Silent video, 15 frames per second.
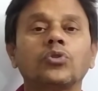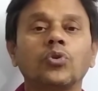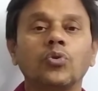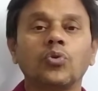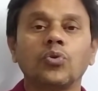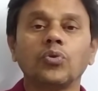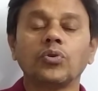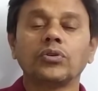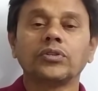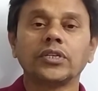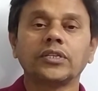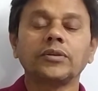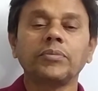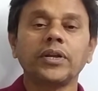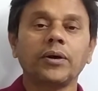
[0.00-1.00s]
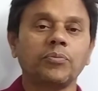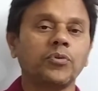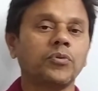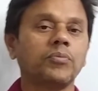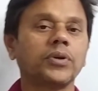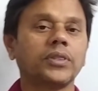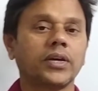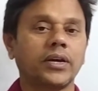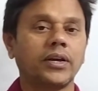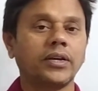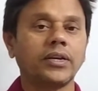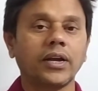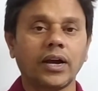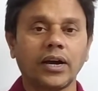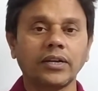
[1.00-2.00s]
तो जैसे मैंने आपको बताया
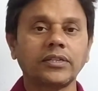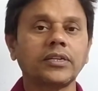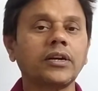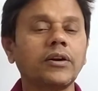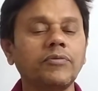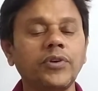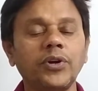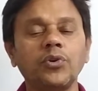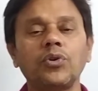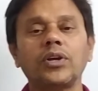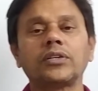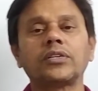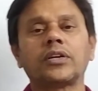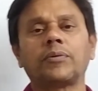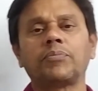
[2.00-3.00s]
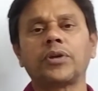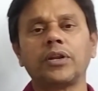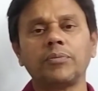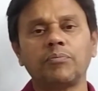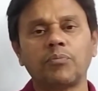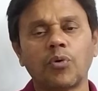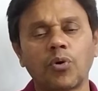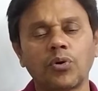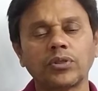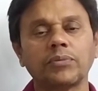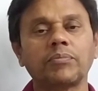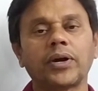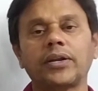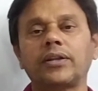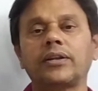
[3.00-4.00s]
कि आज का वीडियो लेक्चर आपके लिए बहुत
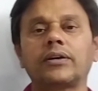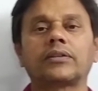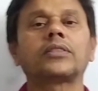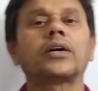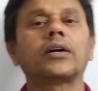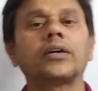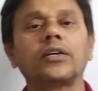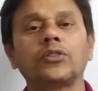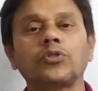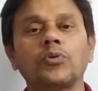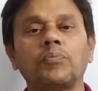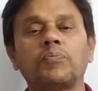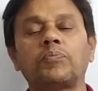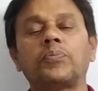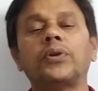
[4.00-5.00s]
मायने रखता है तो